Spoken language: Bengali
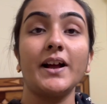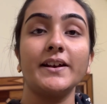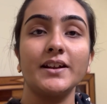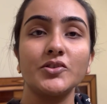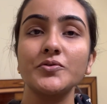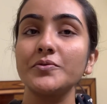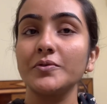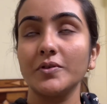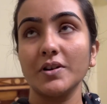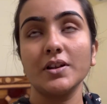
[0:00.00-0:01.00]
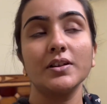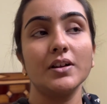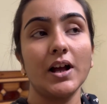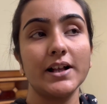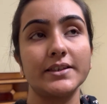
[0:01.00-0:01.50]
রান্না শুরু করি
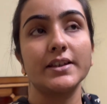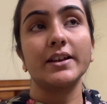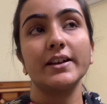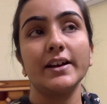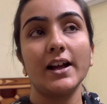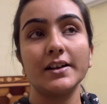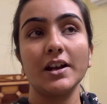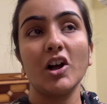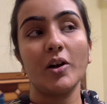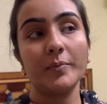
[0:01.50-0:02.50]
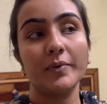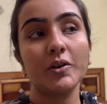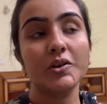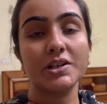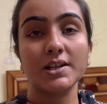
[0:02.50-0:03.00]
আজকে রান্না হবে
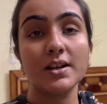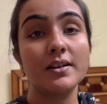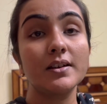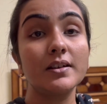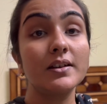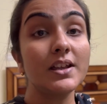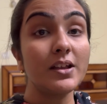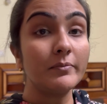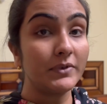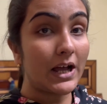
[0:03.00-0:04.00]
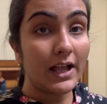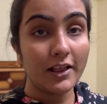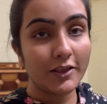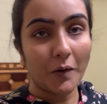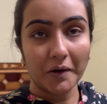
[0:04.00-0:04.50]
ওই সেই ডিম ডাল
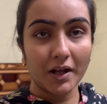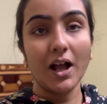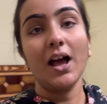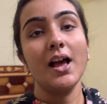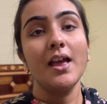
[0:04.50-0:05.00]
তড়কা